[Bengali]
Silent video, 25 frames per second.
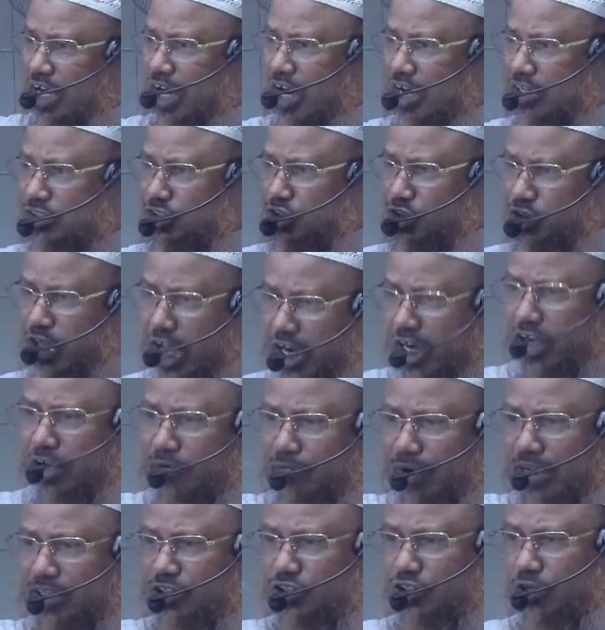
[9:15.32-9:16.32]
আনসারের
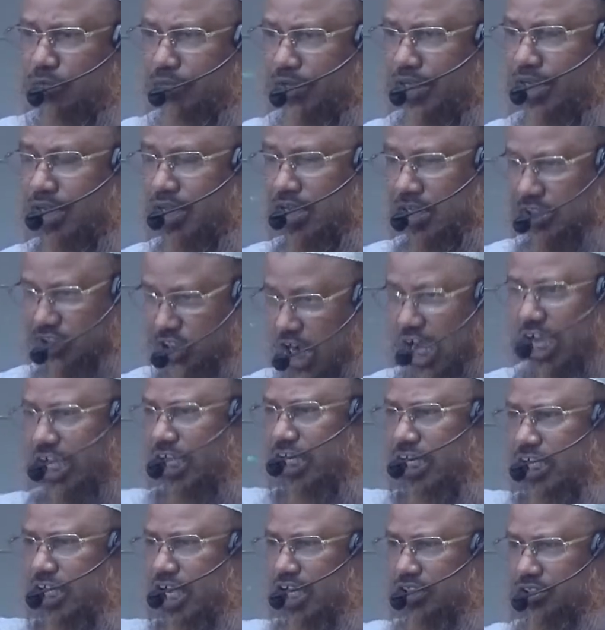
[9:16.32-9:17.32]
মাধ্যমে
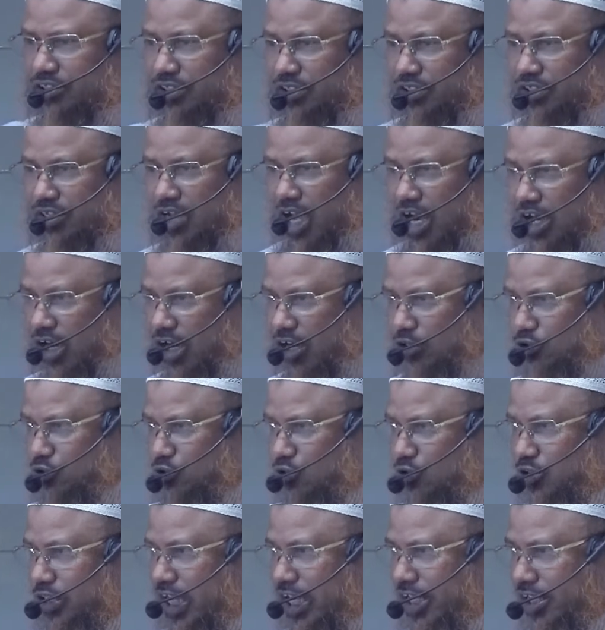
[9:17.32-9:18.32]
জাহিলিয়াত আল্লাহ
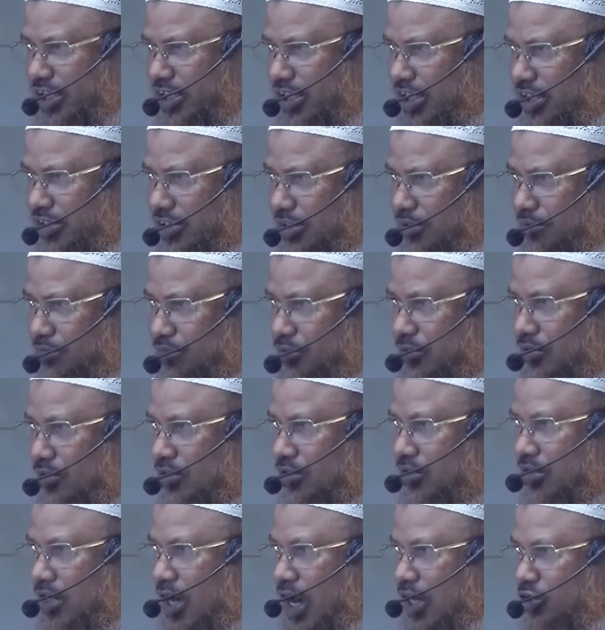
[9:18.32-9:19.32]
রসুল জাহিলিয়াতের
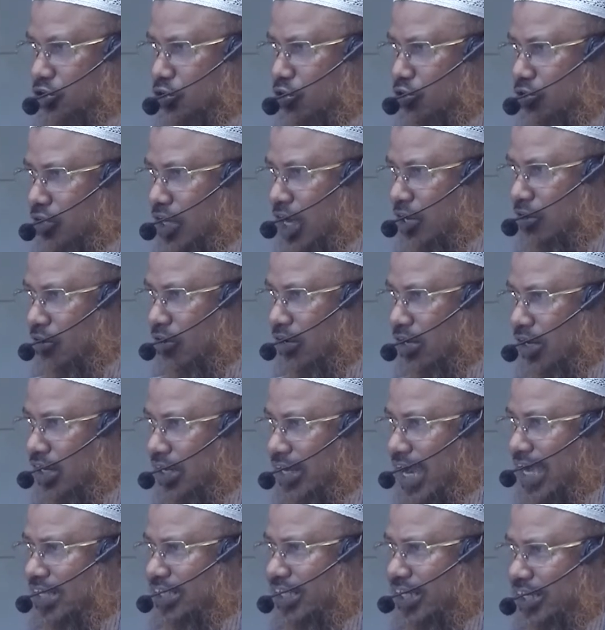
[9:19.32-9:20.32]
আশঙ্কা করলেন
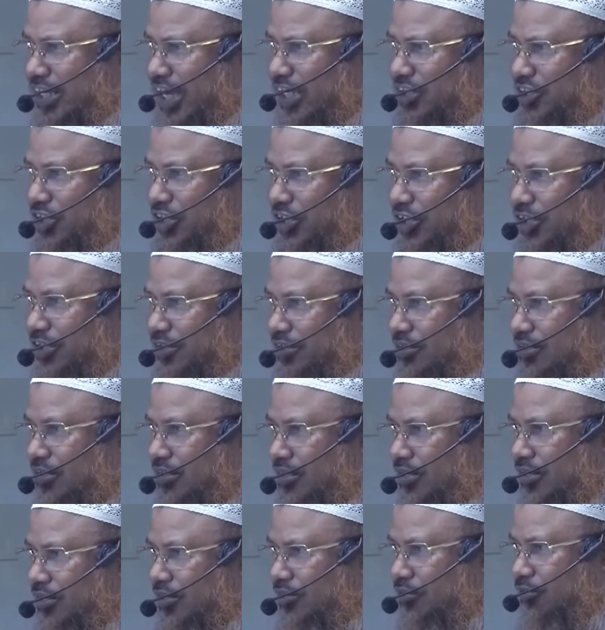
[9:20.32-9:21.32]
কাদের ক্ষেত্রে
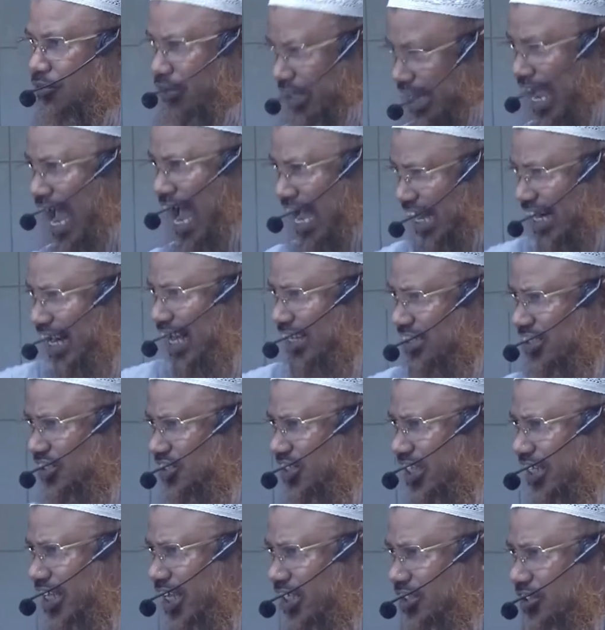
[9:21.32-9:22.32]
ওর কি আহলে
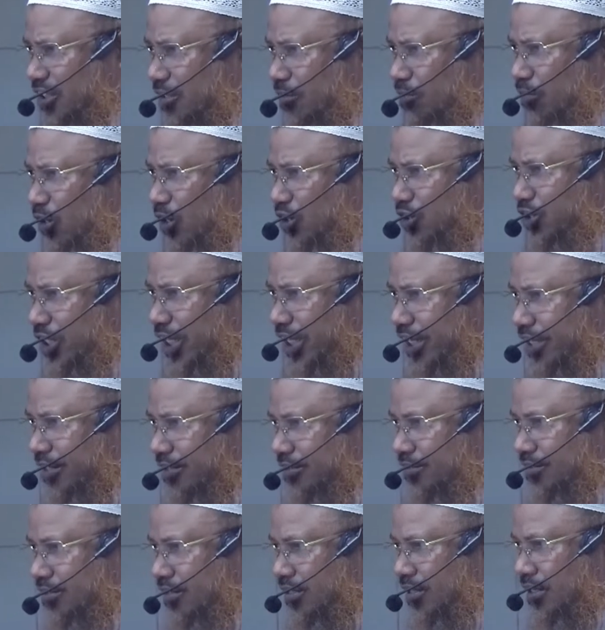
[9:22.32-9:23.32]
হাদিসের ক্ষেত্রে করেছিলেন
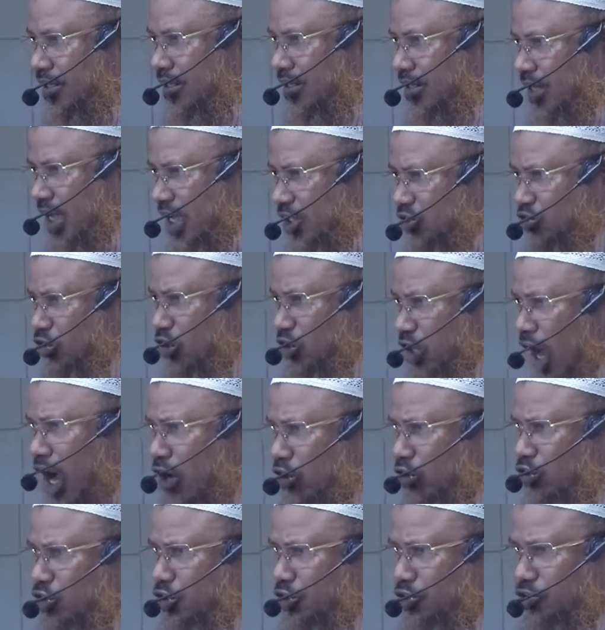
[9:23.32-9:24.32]
এই
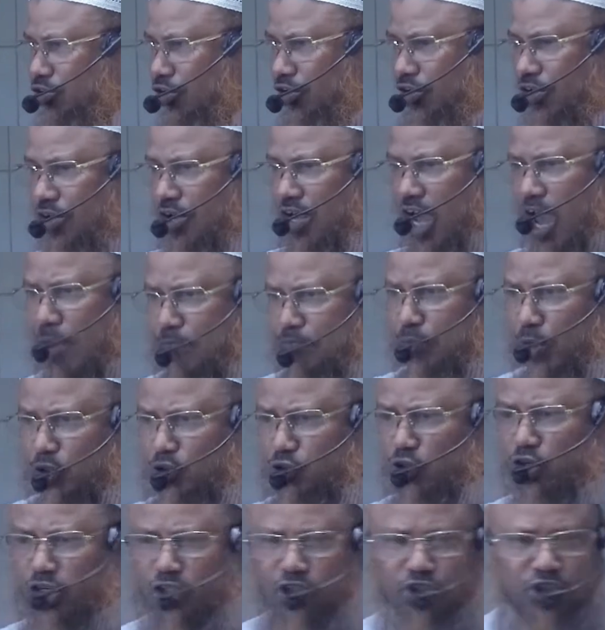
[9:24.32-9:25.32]
তথাকথিত এই
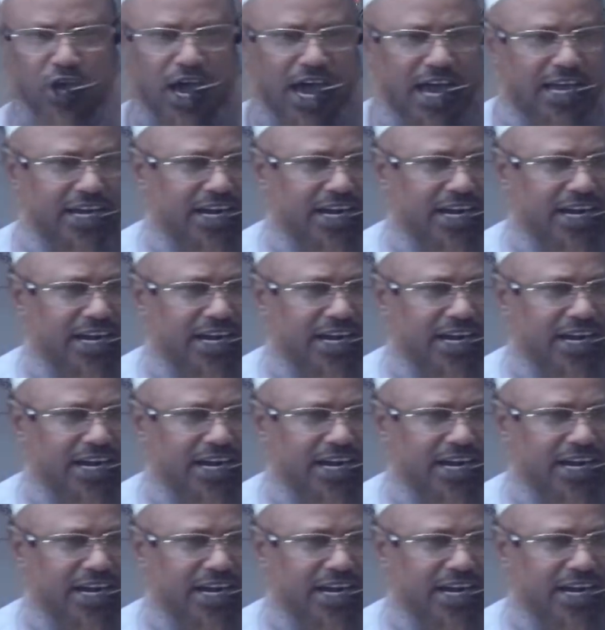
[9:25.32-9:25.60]
প্রচলিত আহলে